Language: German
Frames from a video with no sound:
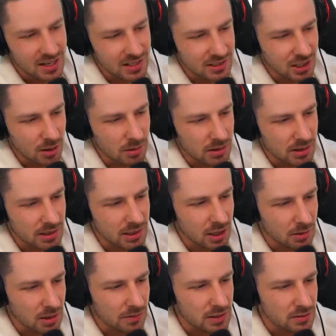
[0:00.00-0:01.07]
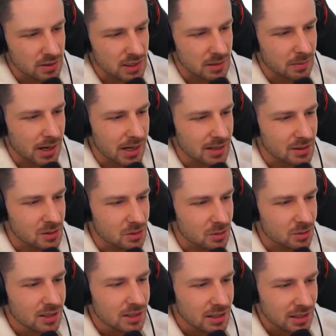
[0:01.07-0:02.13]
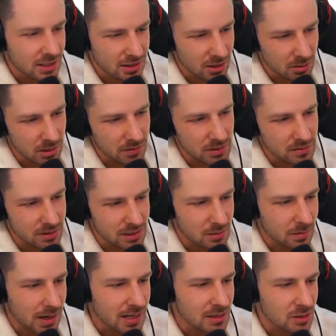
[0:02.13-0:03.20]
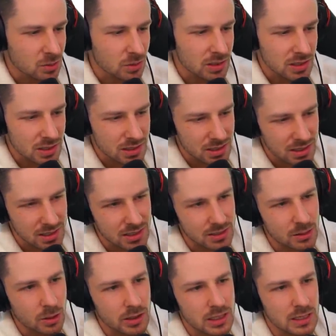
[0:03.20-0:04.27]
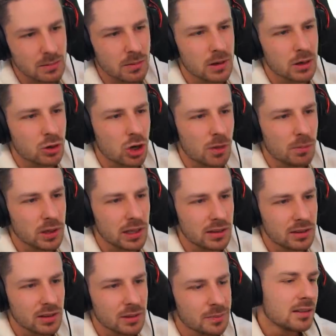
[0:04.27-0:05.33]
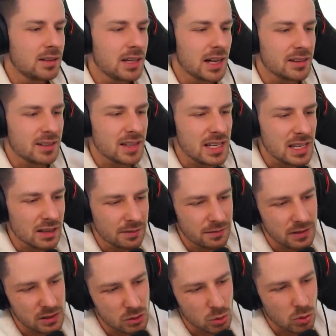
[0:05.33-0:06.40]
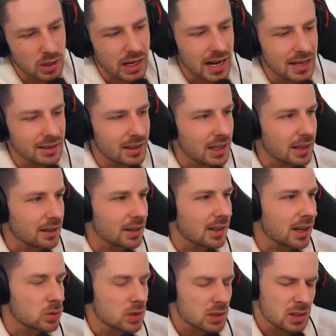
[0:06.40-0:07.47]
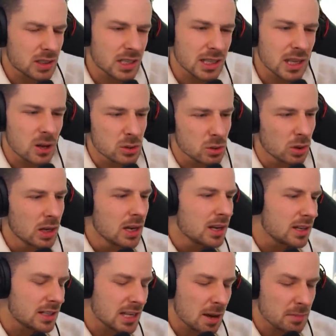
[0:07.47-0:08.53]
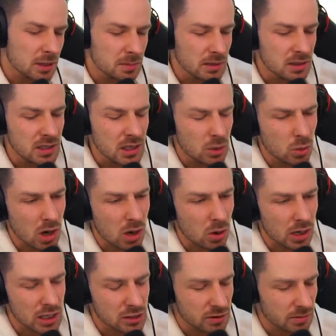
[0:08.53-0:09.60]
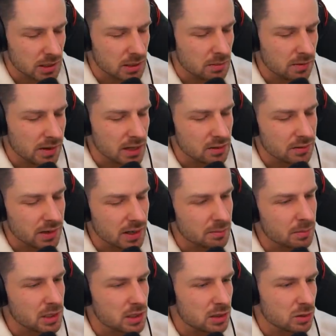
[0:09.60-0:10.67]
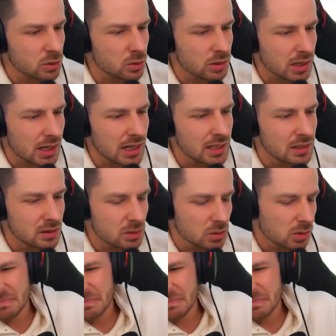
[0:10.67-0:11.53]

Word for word: ich glaube, ich glaube, ihr wisst, was ich meine, so. Ich glaube, ihr wisst, was ich meine, so. Es ist, es ist trotzdem immer eine Komponente, die halt irgendwie so reinkicken kann. Es ist genauso, ich habe mich mit Nico auch, als wir bei dem Event waren, ein bisschen unterhalten, so